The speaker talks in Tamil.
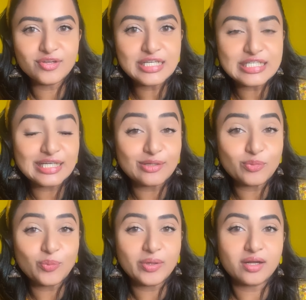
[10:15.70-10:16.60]
ஃபில்டர்
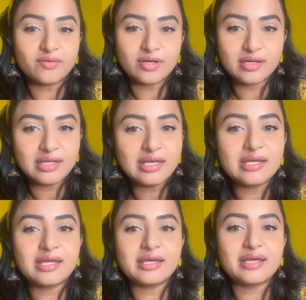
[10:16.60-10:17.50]
ரிமூவ் பண்ணவா
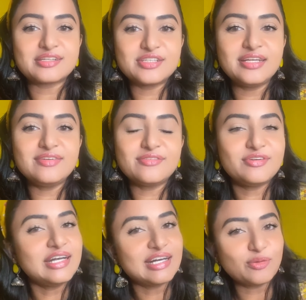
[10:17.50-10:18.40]
இல்லைங்க ஆக்சுவலி இந்த
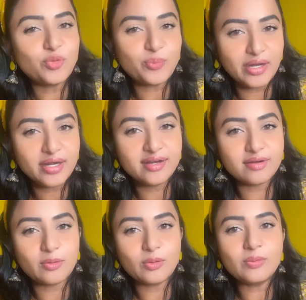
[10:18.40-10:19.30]
ஃபில்டர் ரிமூவ்
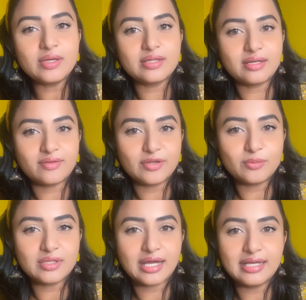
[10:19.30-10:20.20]
பண்ணிவிடுவேன் ஒன்றும் இல்லை இதில்
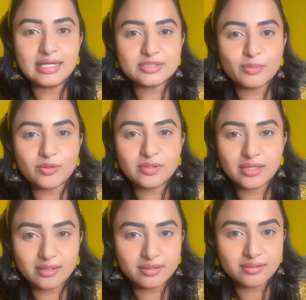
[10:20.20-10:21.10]
வெறும் இந்த ஐலாஷ்
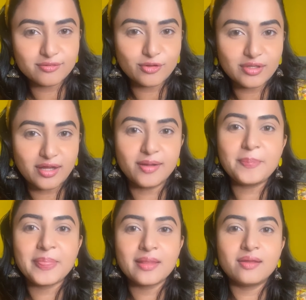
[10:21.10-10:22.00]
மட்டும்தான் இருக்குது இவ்வளோதான்
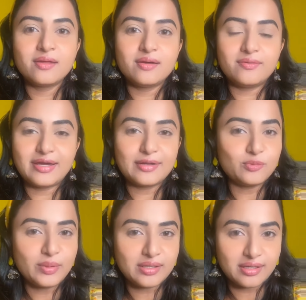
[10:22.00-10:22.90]
வேறு
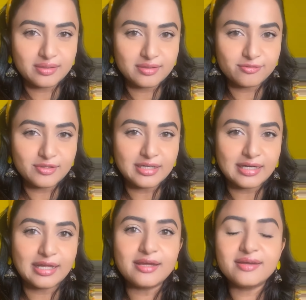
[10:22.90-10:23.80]
எதுவுமே கிடையாது இந்த
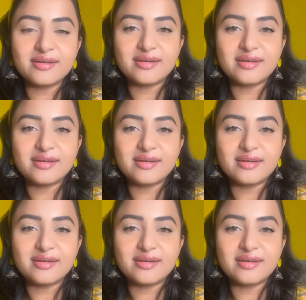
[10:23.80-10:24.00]
ஃபில்டரில்